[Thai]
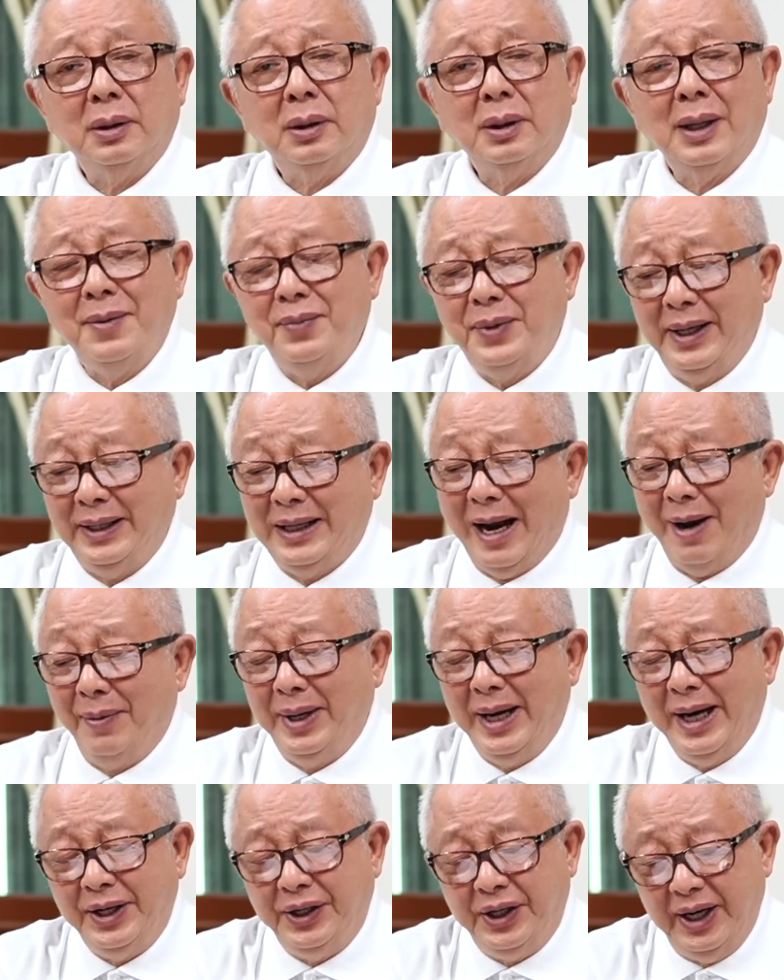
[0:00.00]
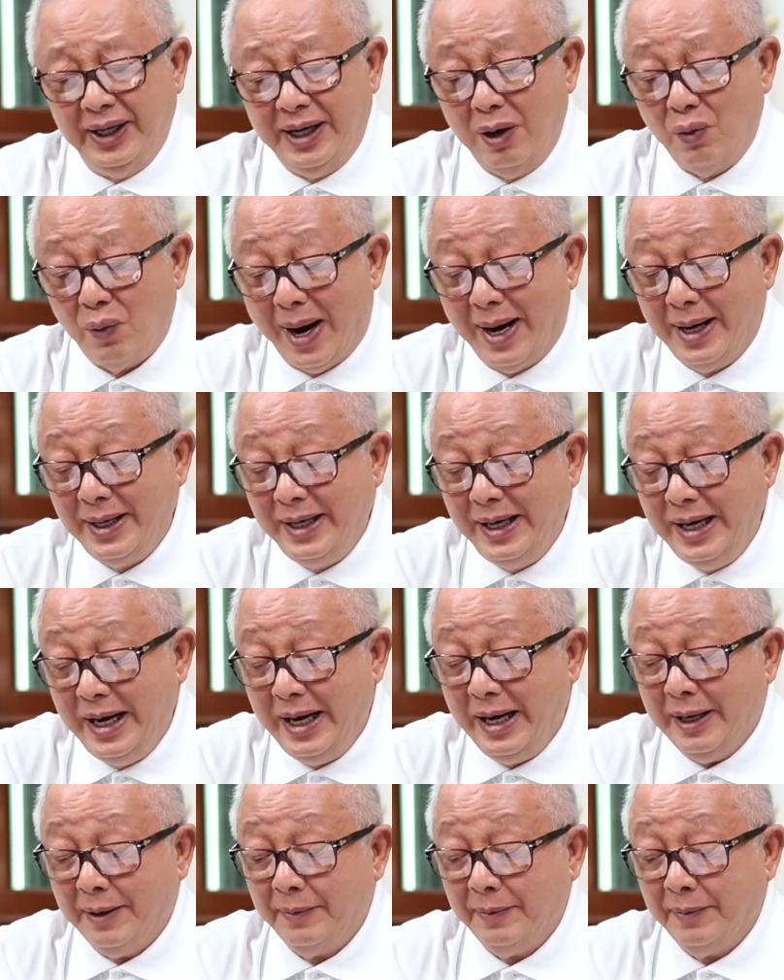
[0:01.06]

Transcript: รัฐมนตรีต่างประเทศจีนในหวังอี้